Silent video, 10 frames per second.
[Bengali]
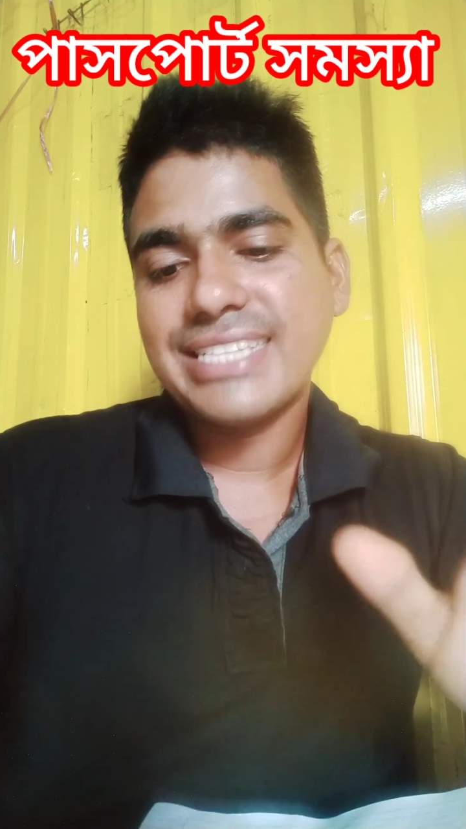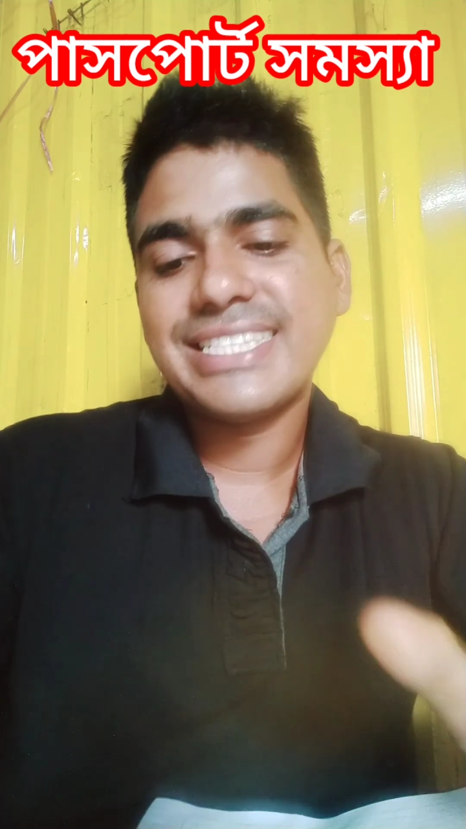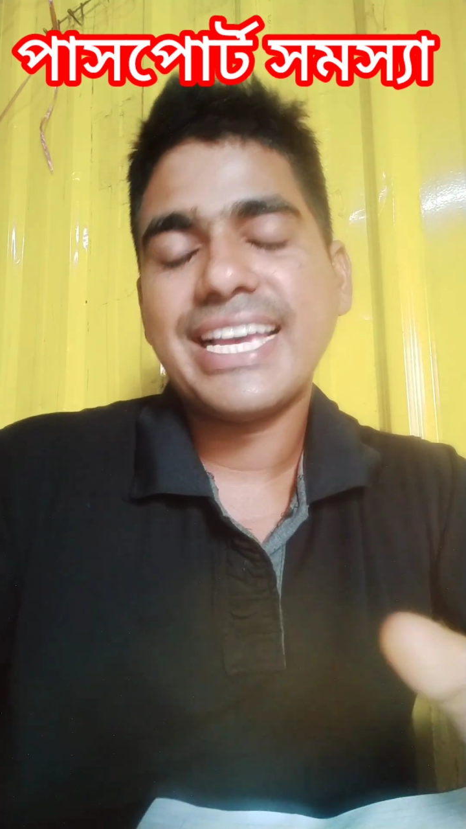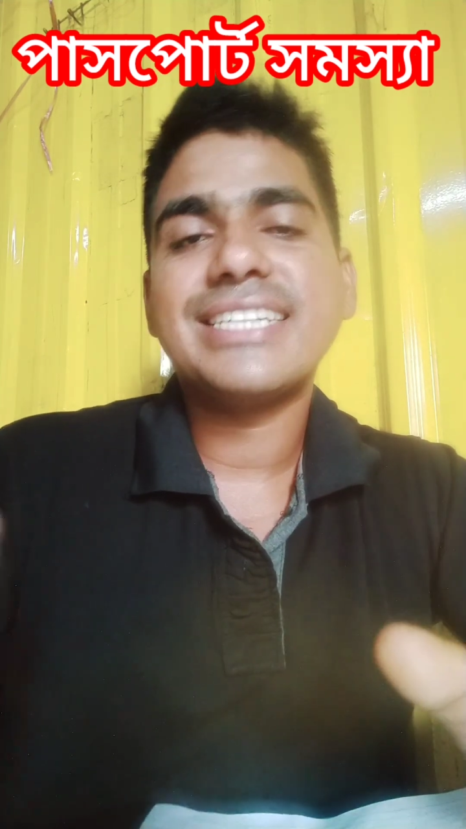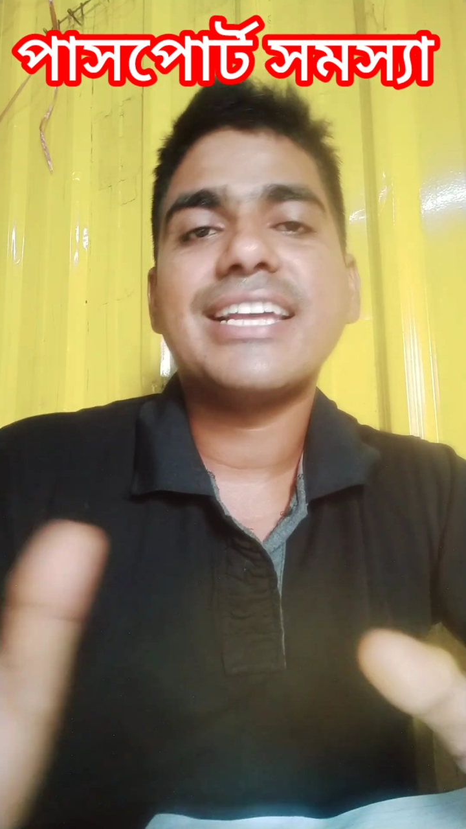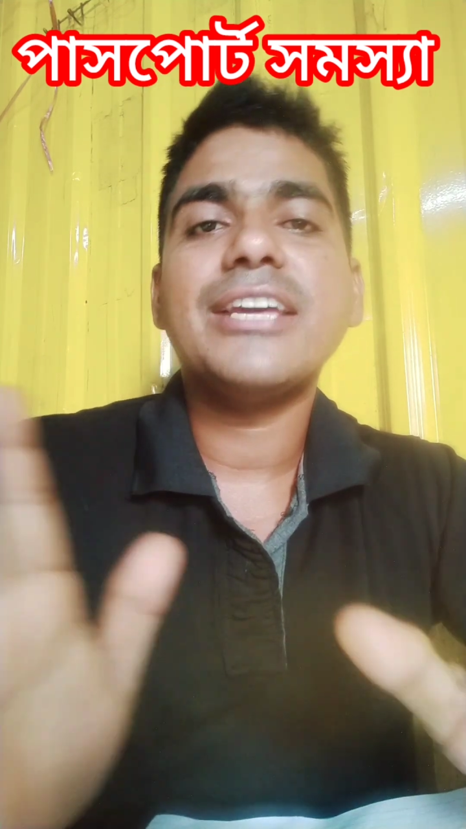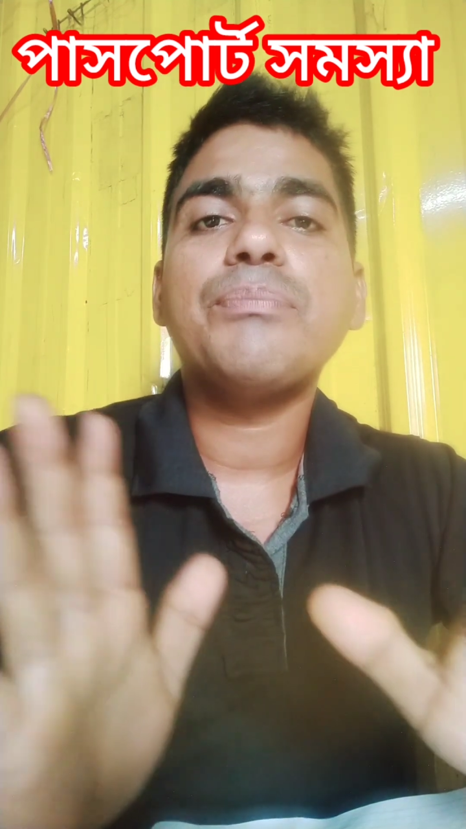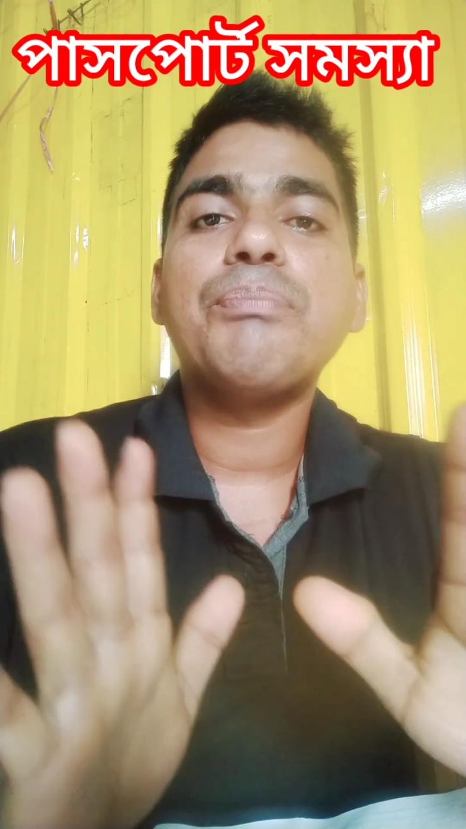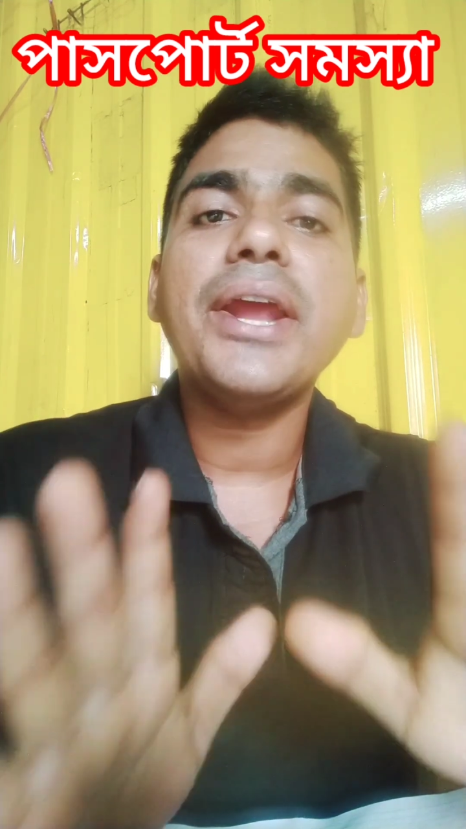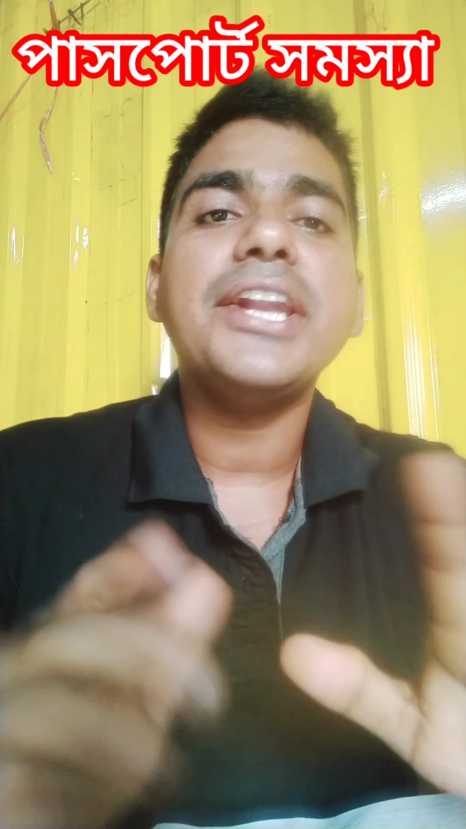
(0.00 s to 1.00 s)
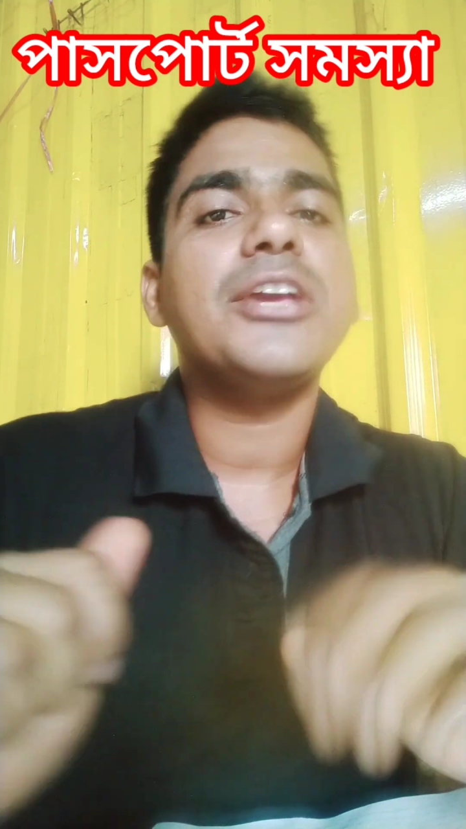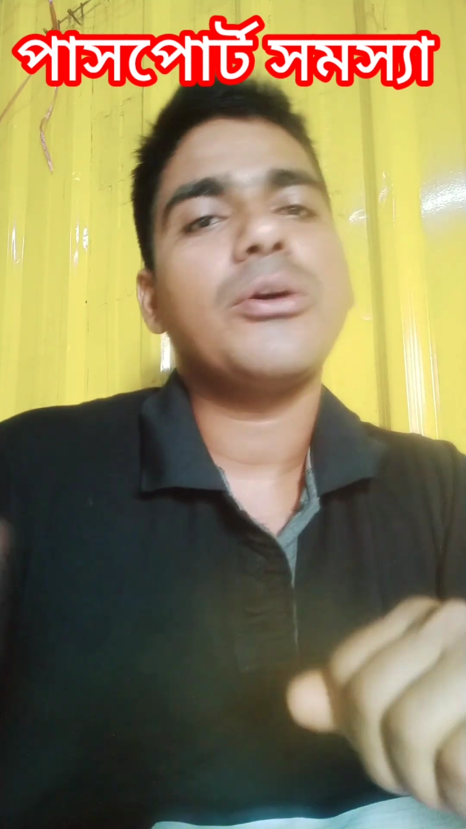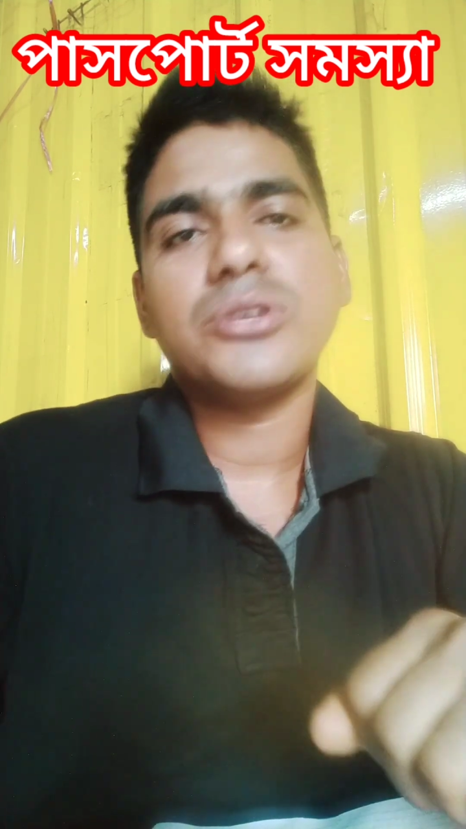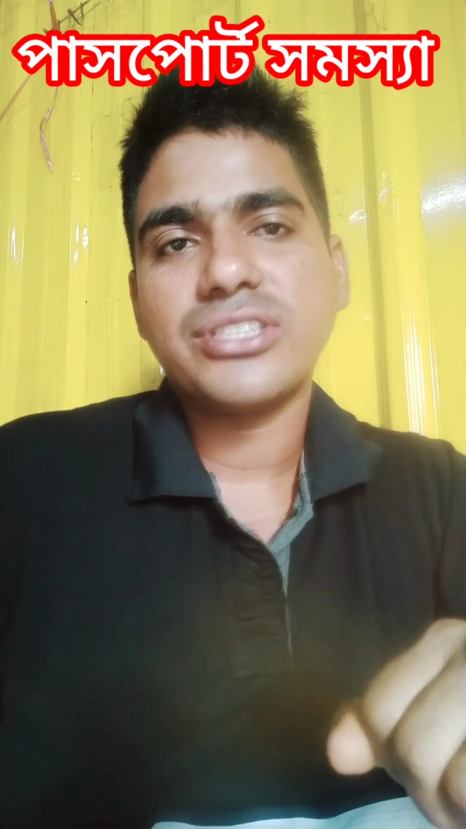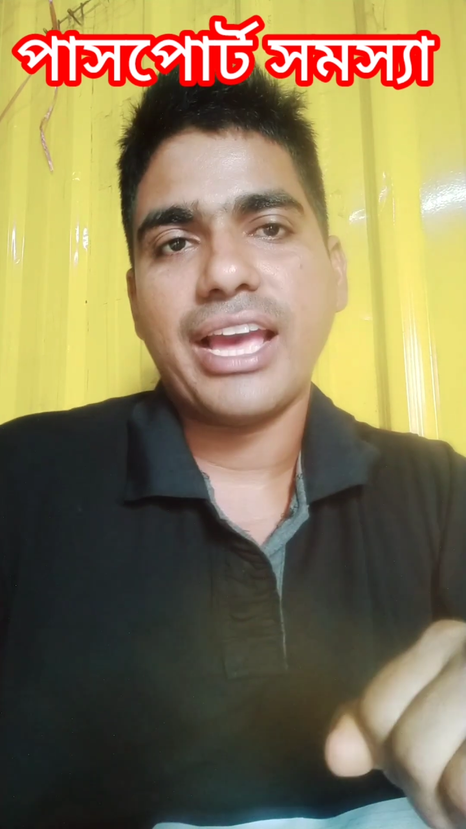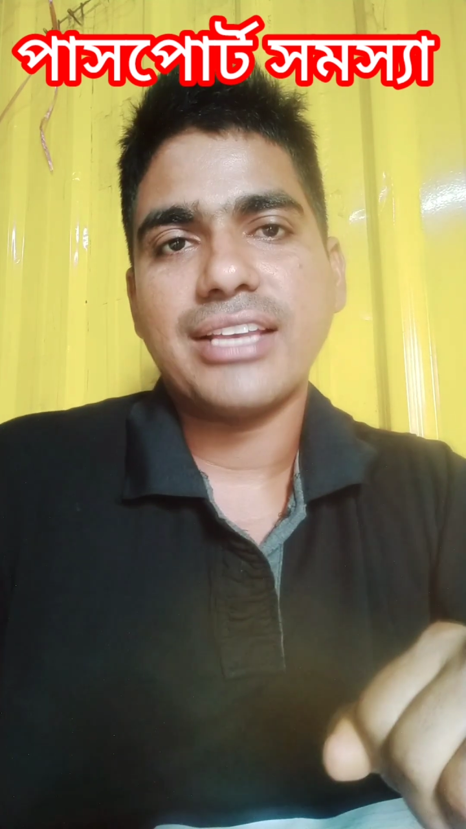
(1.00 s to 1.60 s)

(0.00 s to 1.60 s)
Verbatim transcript: সেন্টারে পেন্ডিং অবস্থায়